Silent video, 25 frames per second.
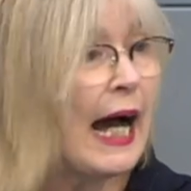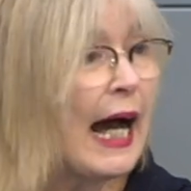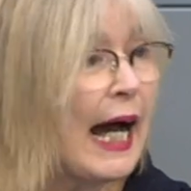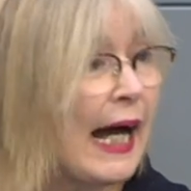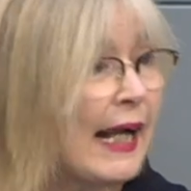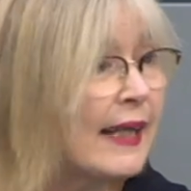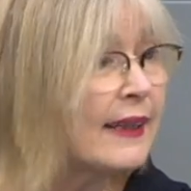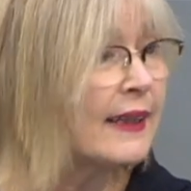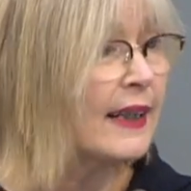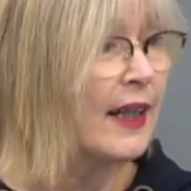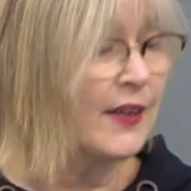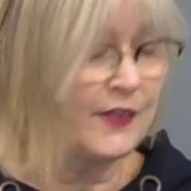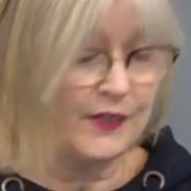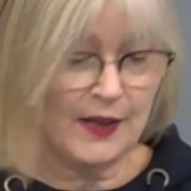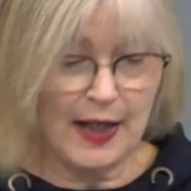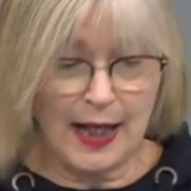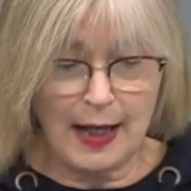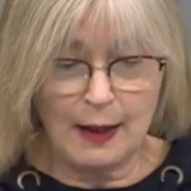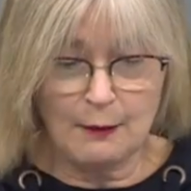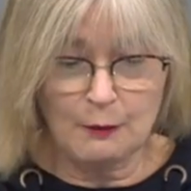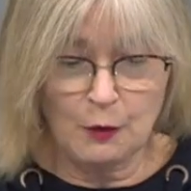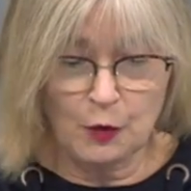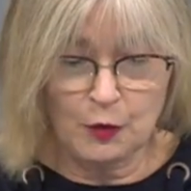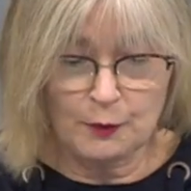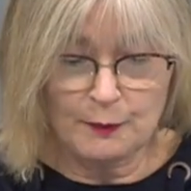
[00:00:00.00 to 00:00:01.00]

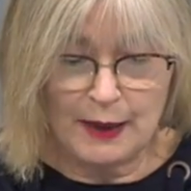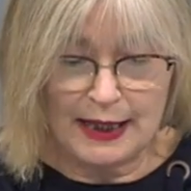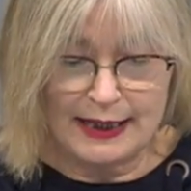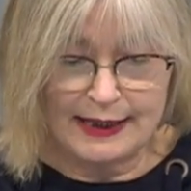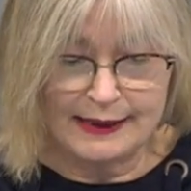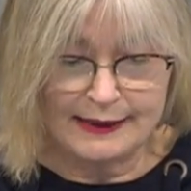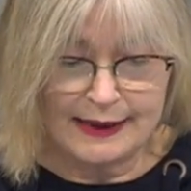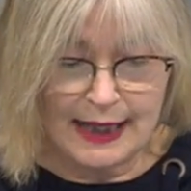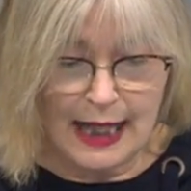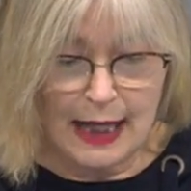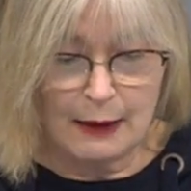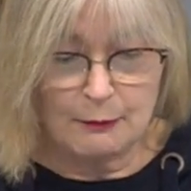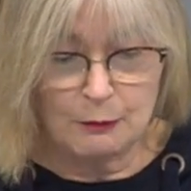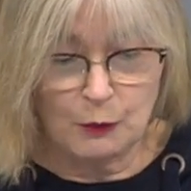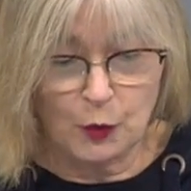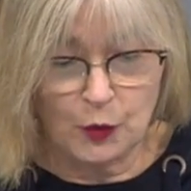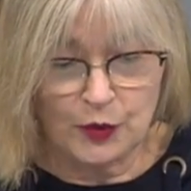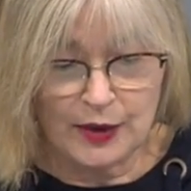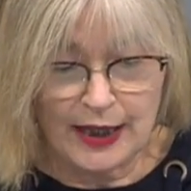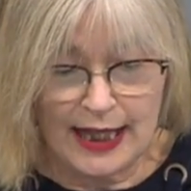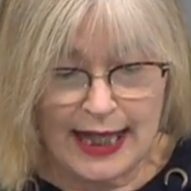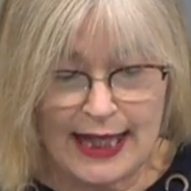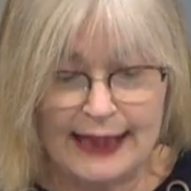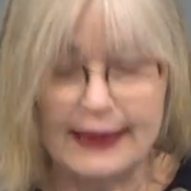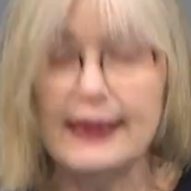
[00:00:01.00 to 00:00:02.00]
Altersarmut, meine Damen
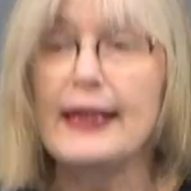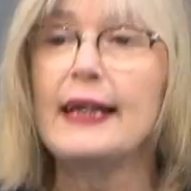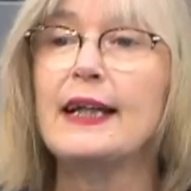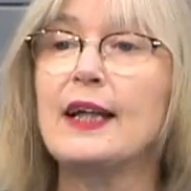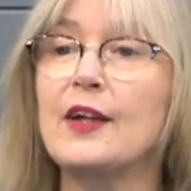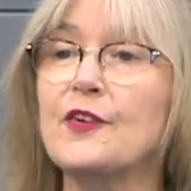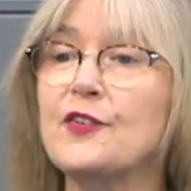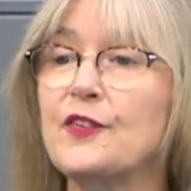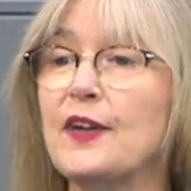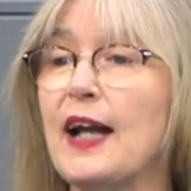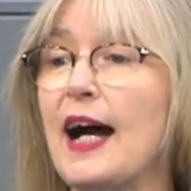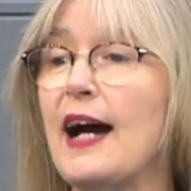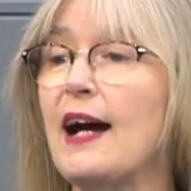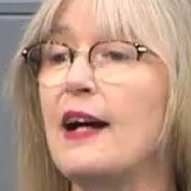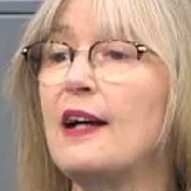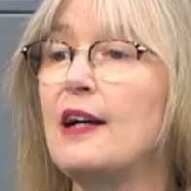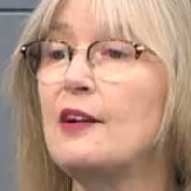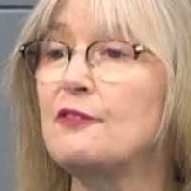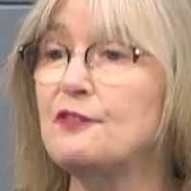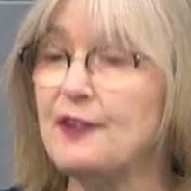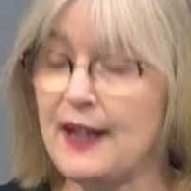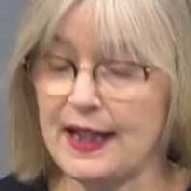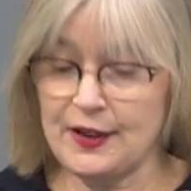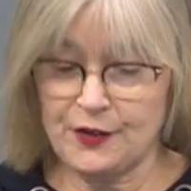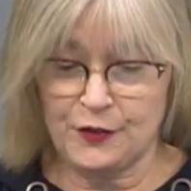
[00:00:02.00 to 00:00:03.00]
und Herren, ist da
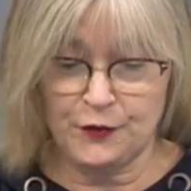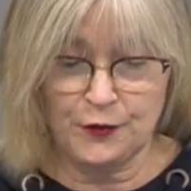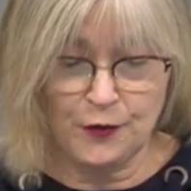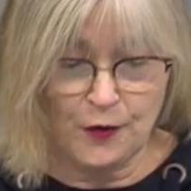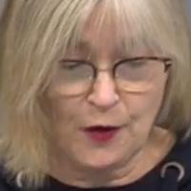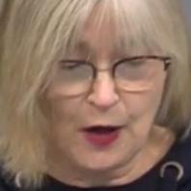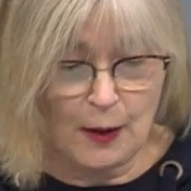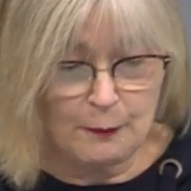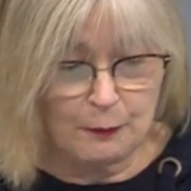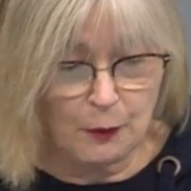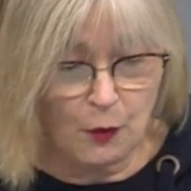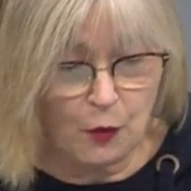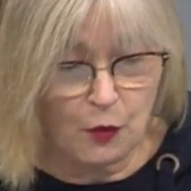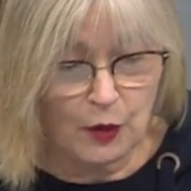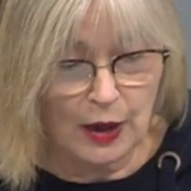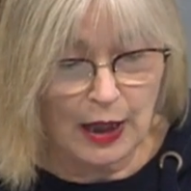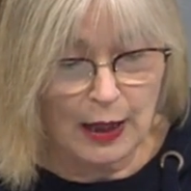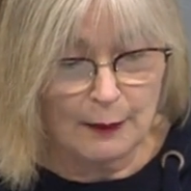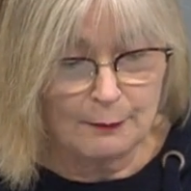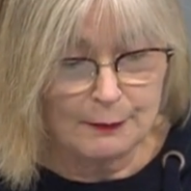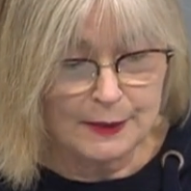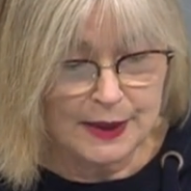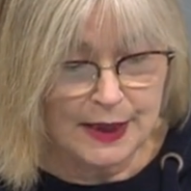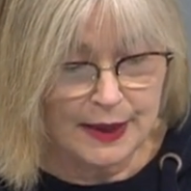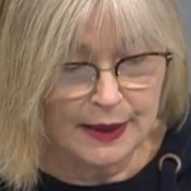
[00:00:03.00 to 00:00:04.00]
fest
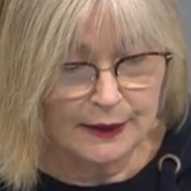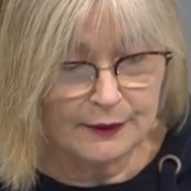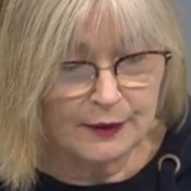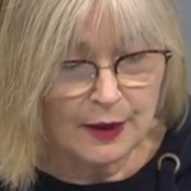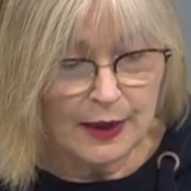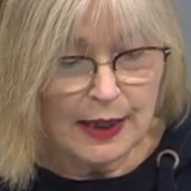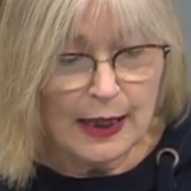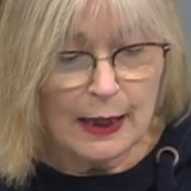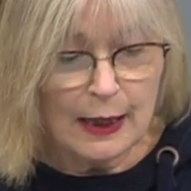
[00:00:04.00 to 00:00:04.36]
vorprogrammiert.